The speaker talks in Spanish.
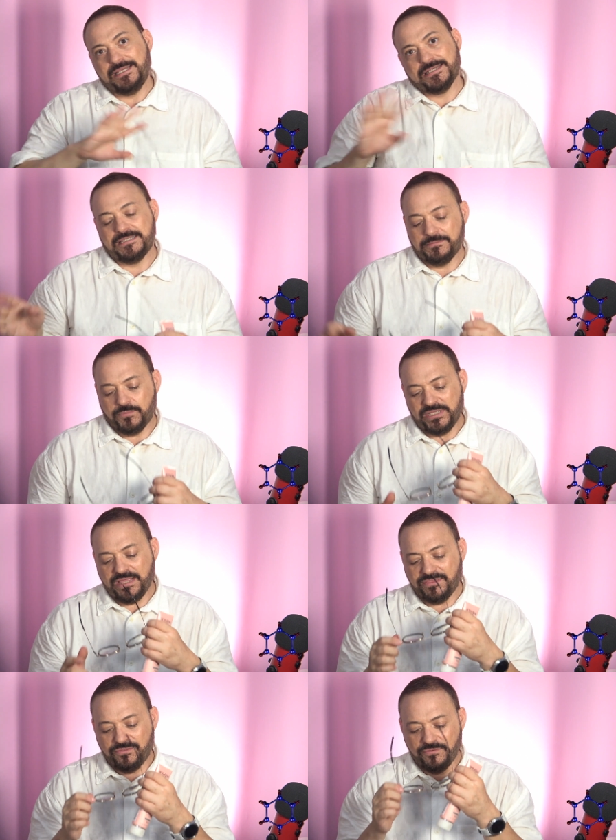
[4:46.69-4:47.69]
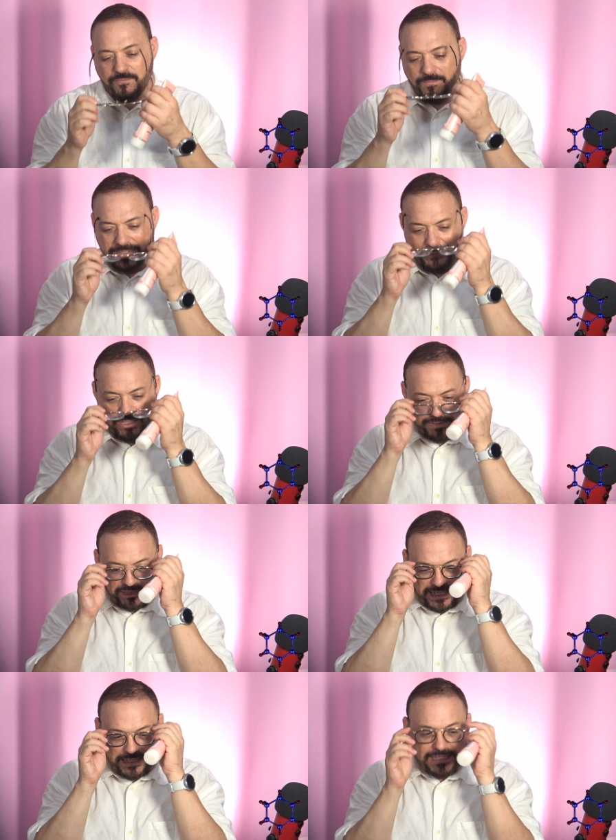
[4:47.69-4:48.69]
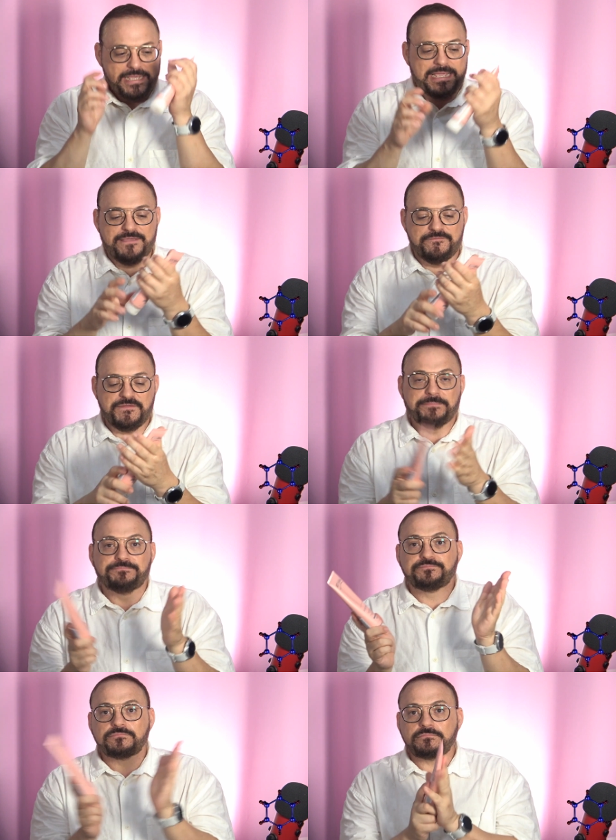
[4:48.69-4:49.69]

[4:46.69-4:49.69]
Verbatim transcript: Y este voy a zumbármelo, pero que ya. En fin,